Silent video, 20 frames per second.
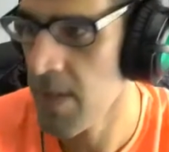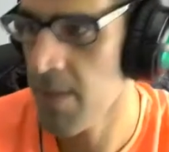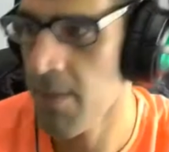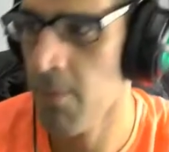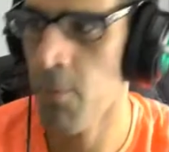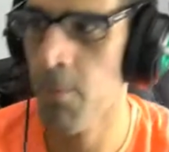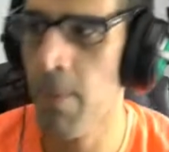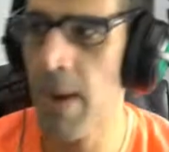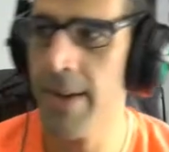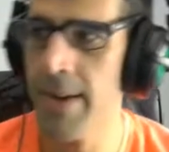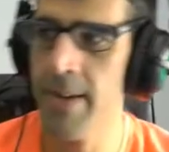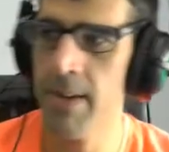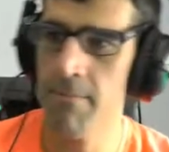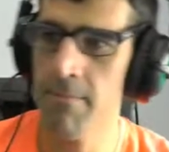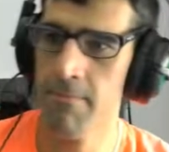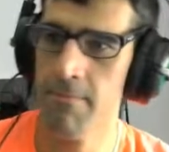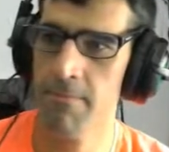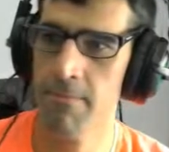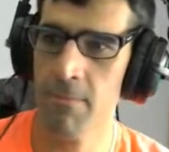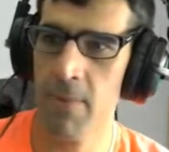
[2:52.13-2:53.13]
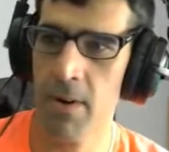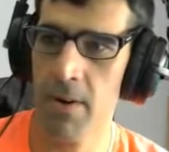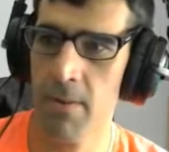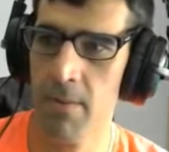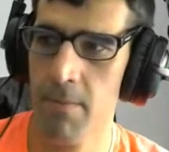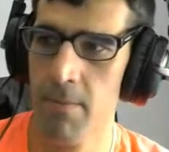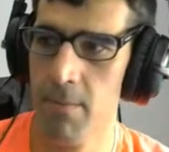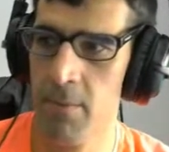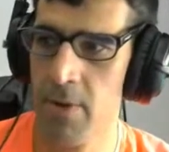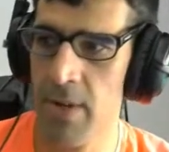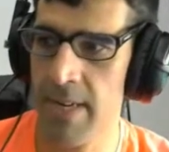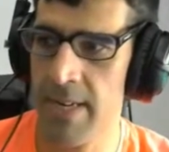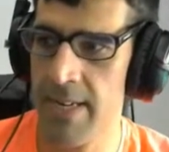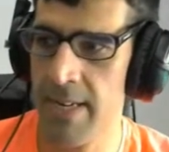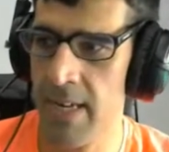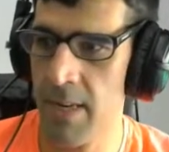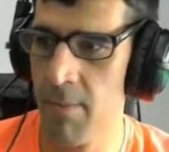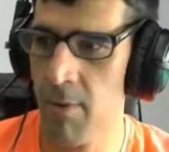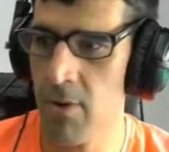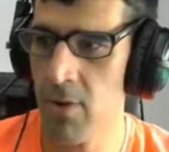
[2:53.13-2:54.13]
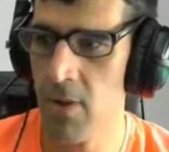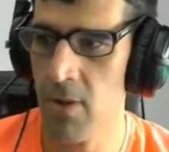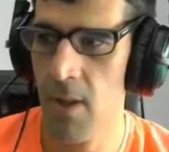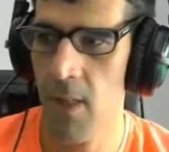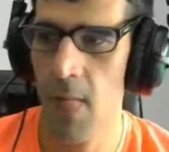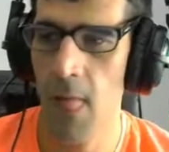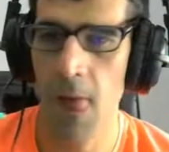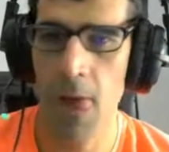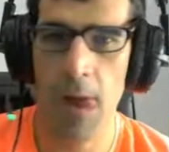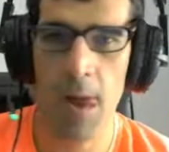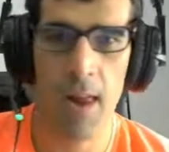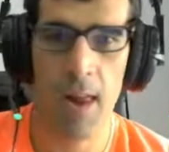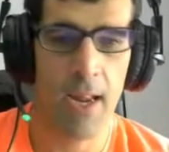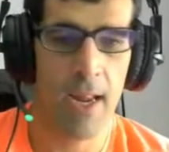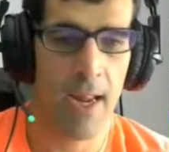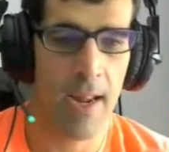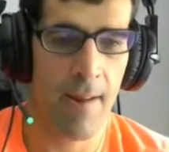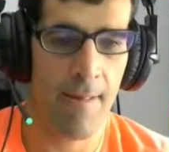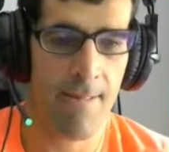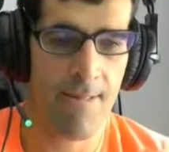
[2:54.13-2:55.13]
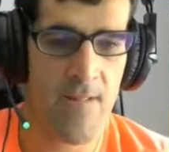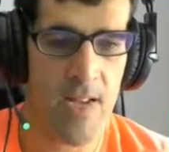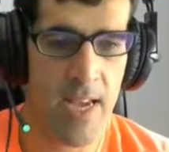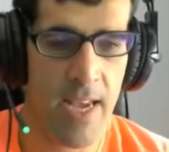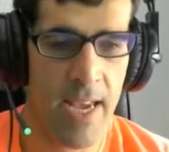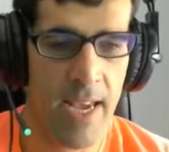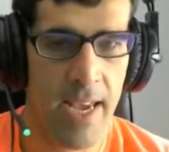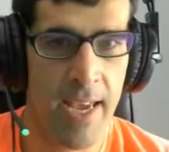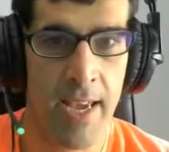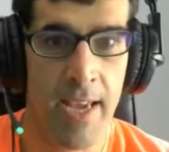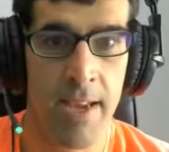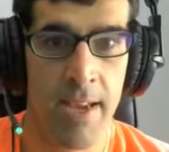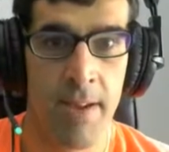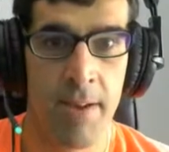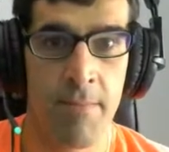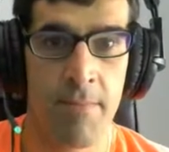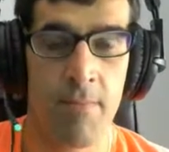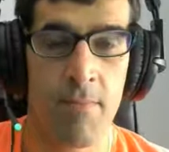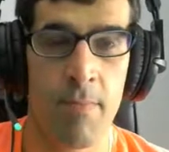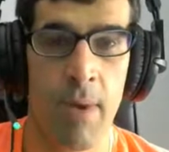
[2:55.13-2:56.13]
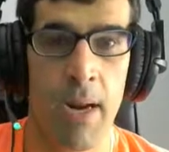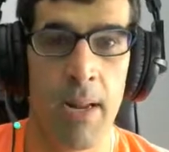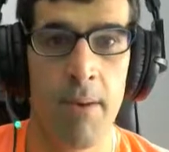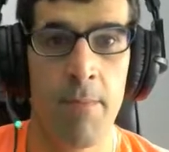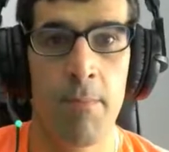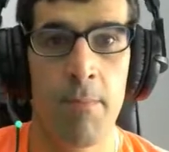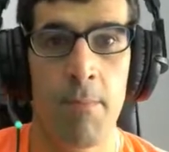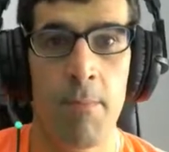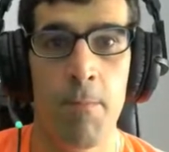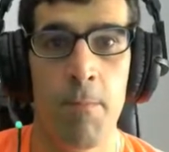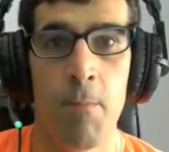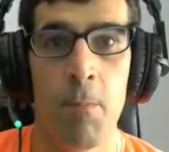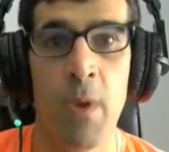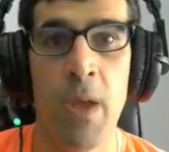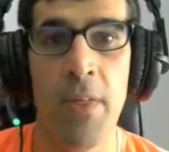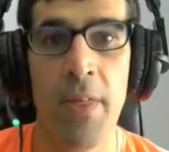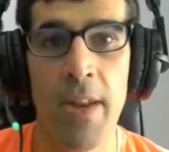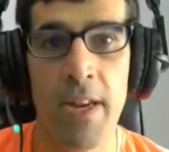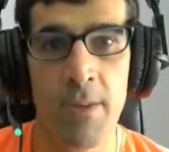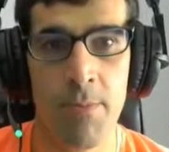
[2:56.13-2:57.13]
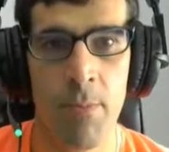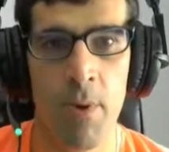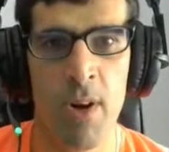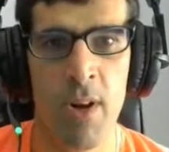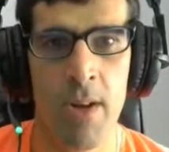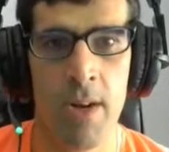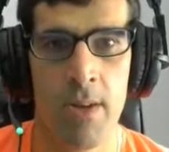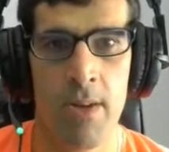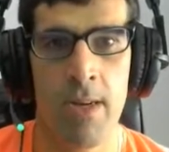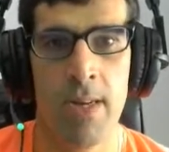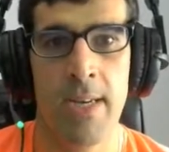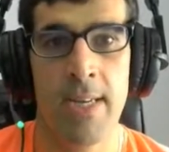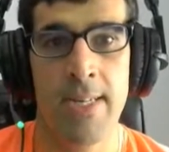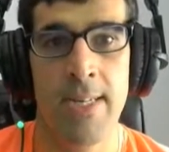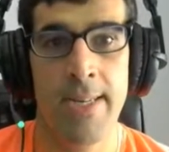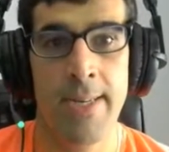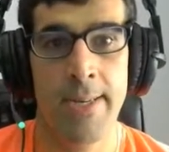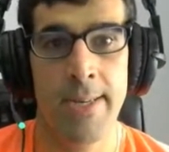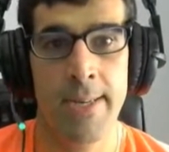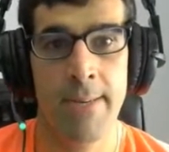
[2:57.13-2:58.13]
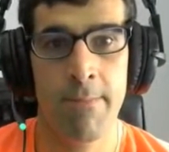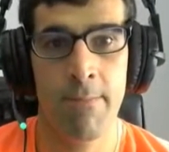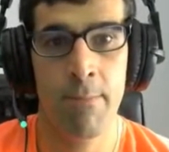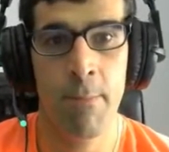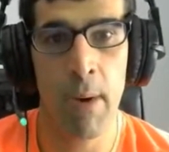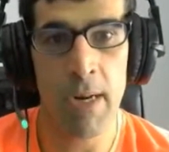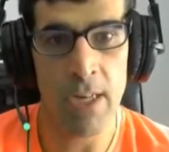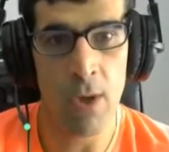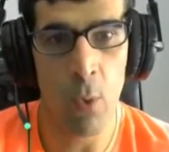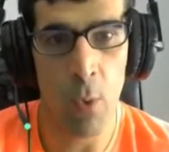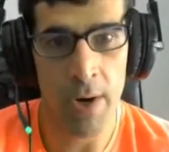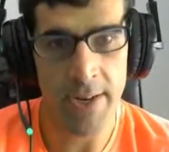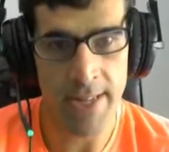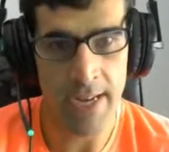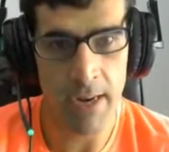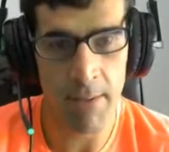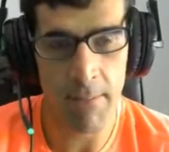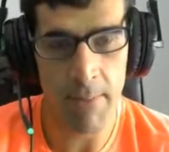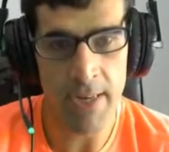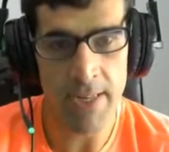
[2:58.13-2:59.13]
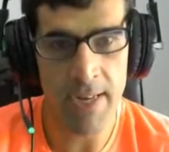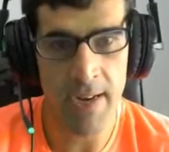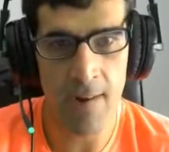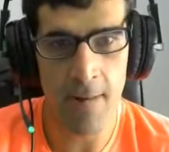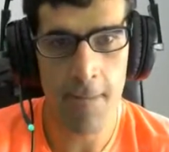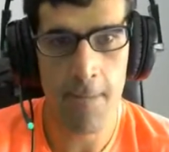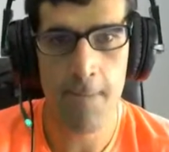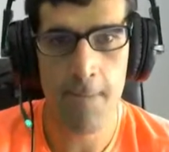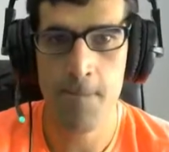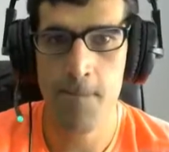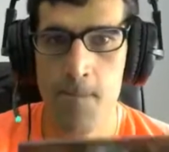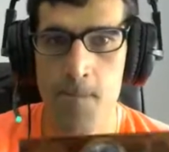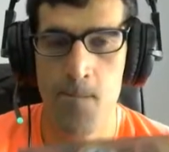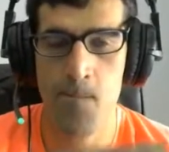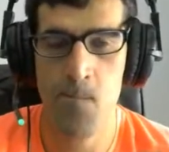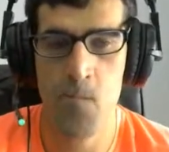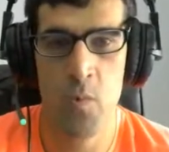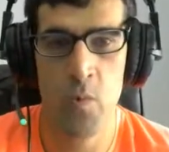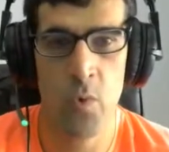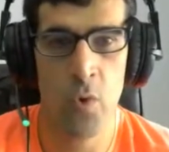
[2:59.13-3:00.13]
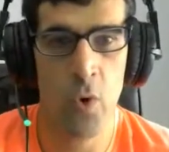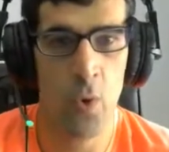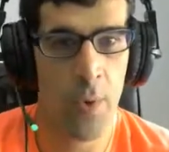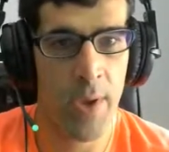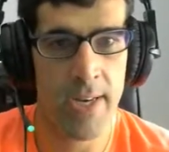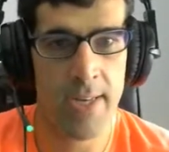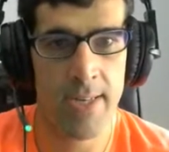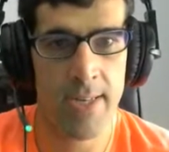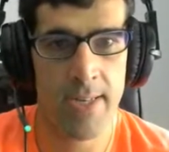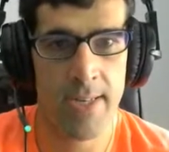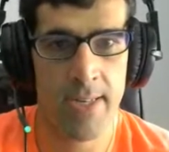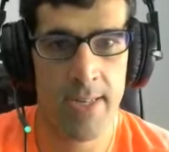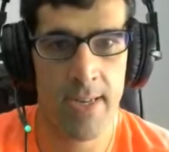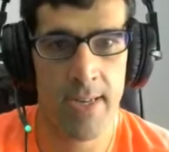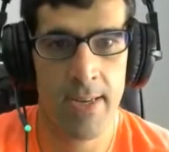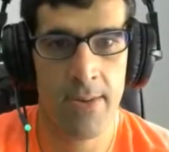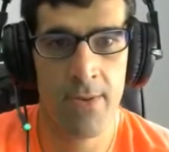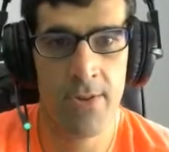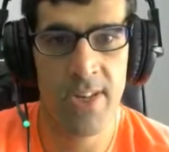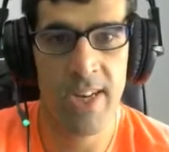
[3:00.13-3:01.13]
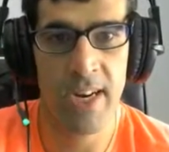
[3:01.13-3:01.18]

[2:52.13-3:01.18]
página bueno pues aquí seguimos eh, vale Voy a hacer spoilers, o sea que si vas a jugar esta campaña, no veas, no sigas